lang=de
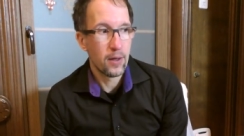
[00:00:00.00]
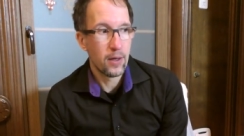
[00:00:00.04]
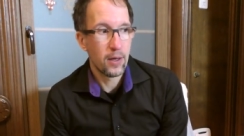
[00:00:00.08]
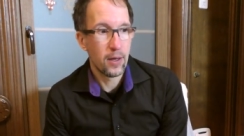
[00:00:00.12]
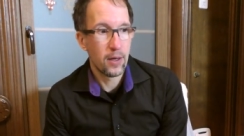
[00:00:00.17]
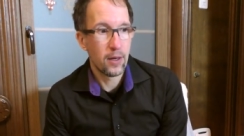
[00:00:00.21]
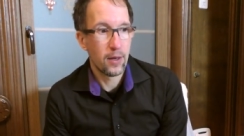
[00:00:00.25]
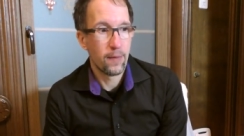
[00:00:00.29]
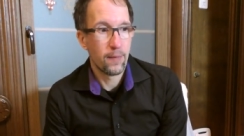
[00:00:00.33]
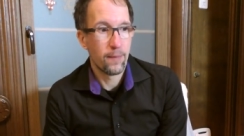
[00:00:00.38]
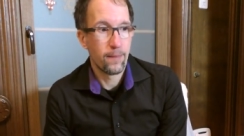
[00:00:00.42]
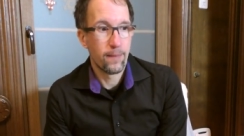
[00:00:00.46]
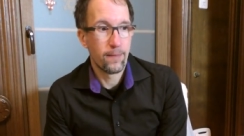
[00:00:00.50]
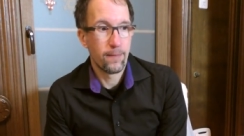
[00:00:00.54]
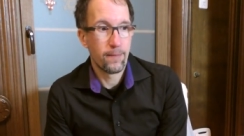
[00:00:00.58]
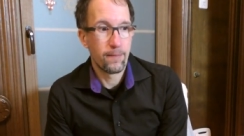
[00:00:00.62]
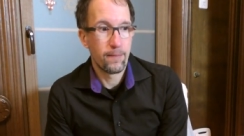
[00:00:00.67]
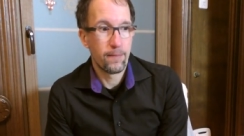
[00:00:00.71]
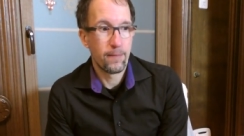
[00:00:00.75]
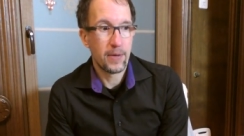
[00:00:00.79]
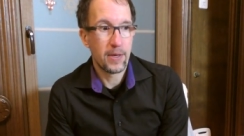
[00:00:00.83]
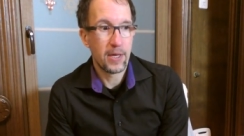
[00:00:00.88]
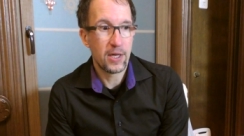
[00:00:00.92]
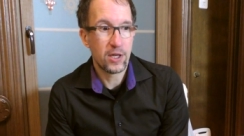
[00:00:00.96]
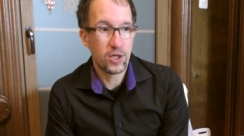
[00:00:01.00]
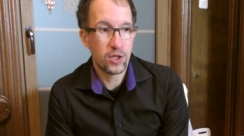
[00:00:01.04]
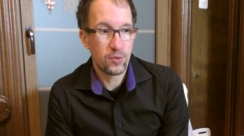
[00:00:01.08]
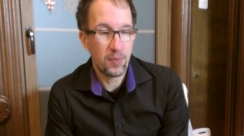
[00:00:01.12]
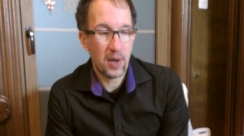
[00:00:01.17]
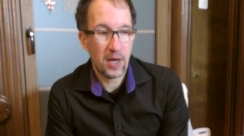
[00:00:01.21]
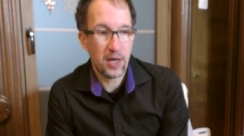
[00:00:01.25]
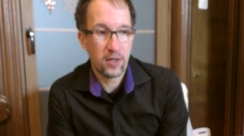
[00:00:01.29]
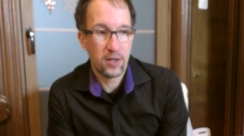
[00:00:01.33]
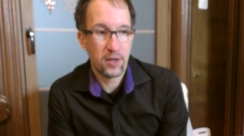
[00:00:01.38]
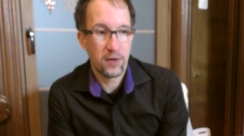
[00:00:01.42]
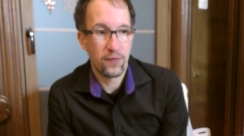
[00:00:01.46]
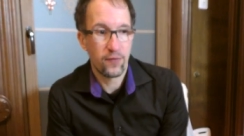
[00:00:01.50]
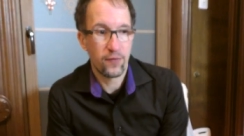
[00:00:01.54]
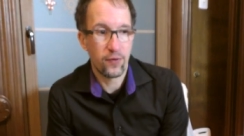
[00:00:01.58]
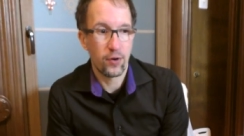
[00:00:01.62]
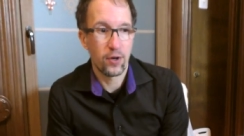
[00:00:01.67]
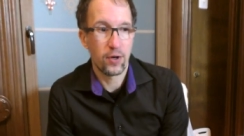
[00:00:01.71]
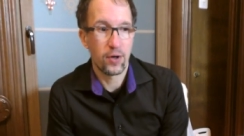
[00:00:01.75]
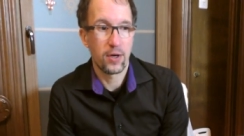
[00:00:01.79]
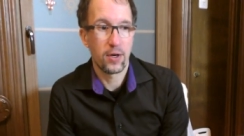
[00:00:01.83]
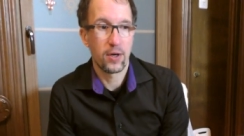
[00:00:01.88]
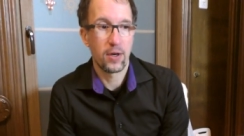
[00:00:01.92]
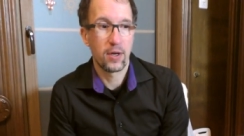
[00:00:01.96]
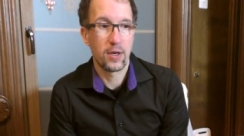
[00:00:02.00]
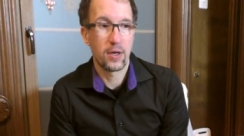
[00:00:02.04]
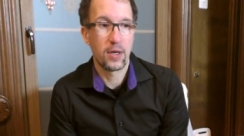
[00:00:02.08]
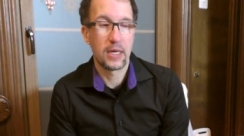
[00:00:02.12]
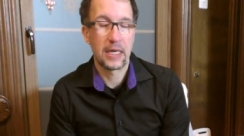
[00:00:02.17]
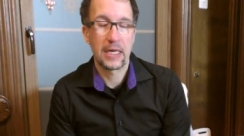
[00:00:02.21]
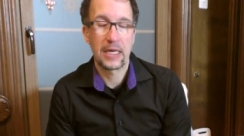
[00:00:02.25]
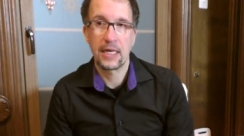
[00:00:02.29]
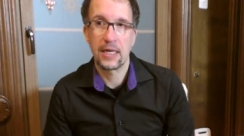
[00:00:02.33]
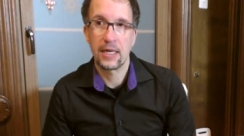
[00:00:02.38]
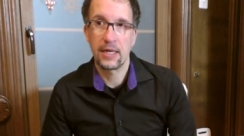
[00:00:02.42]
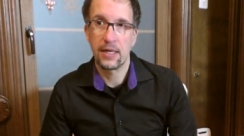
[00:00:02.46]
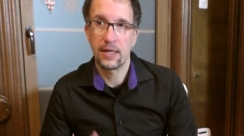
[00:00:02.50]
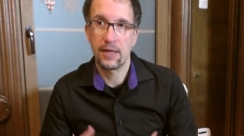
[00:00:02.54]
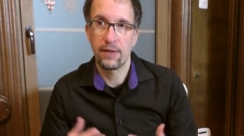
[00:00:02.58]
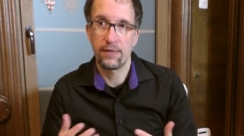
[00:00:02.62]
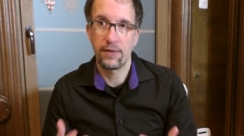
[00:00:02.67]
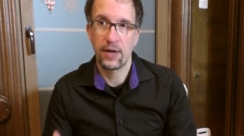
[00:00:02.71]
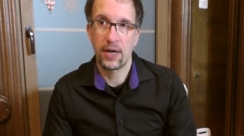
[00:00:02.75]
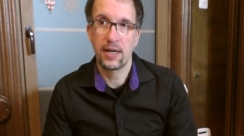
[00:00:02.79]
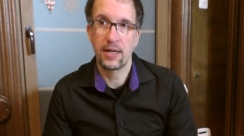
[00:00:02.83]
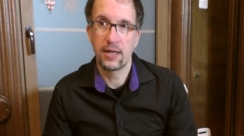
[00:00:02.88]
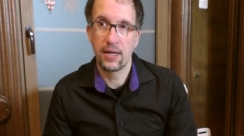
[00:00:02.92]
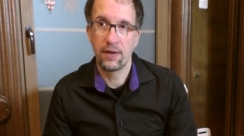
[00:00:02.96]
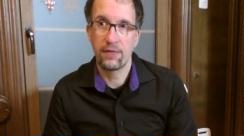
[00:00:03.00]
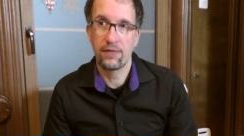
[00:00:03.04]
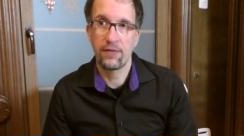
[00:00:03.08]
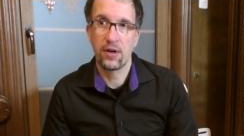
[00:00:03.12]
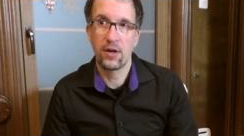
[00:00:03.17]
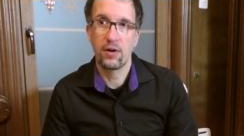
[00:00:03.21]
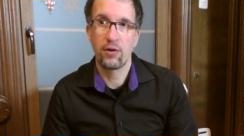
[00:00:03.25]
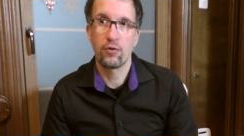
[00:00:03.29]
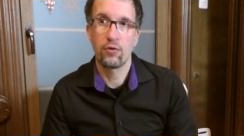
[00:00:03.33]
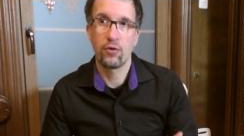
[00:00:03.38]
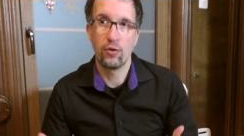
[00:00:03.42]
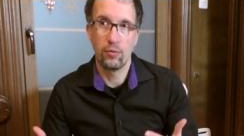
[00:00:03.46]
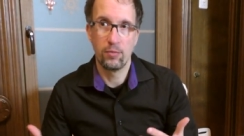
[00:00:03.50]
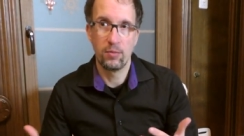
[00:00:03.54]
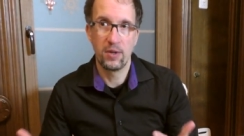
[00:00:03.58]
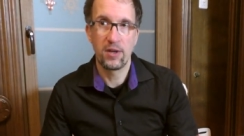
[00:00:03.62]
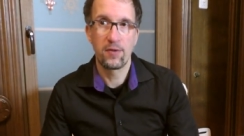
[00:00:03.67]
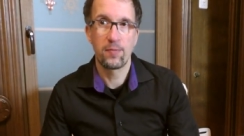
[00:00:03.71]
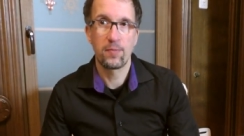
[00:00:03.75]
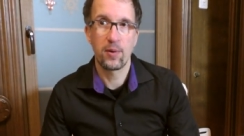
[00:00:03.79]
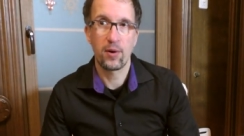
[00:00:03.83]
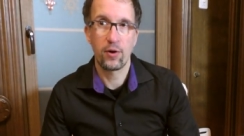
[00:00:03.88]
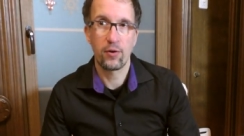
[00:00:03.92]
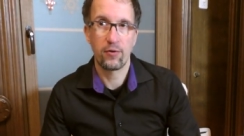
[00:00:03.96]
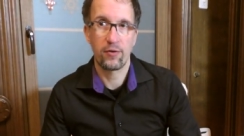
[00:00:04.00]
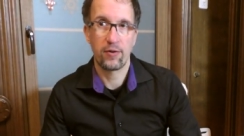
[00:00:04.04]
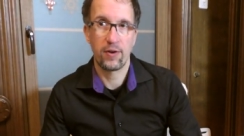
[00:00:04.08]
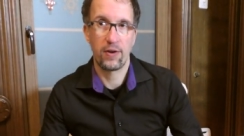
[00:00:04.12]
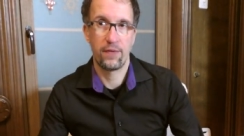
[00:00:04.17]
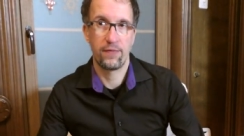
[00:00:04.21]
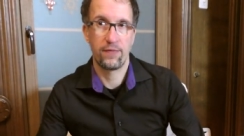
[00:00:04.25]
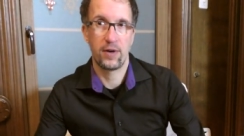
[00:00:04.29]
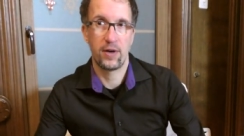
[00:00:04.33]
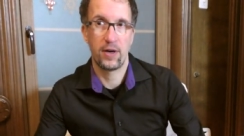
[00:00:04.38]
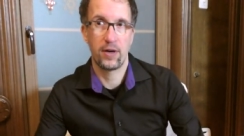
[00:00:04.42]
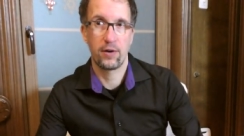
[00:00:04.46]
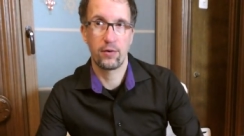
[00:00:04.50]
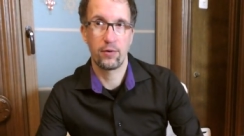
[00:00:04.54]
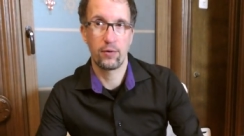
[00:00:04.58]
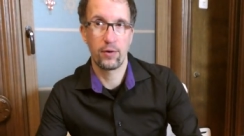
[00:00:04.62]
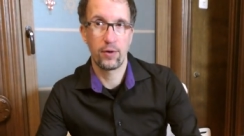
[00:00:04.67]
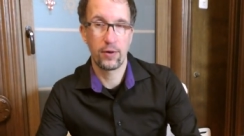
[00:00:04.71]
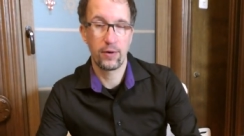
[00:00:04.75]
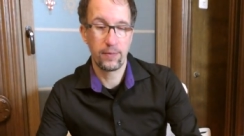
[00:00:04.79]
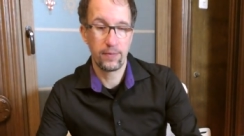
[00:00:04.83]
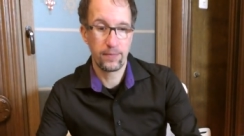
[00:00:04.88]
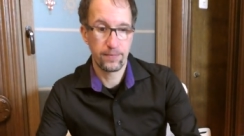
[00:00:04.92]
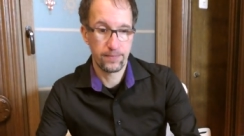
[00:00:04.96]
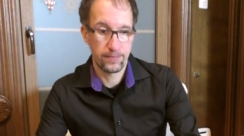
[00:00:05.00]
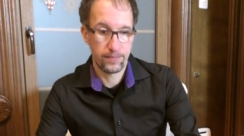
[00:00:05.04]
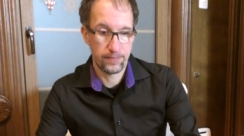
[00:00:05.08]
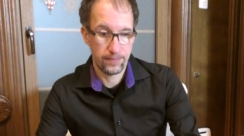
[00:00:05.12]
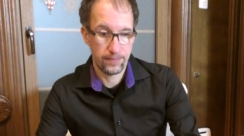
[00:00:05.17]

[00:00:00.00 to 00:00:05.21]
Ähm, ich spreche von Gewalterfahrungen und Missbrauchserfahrungen.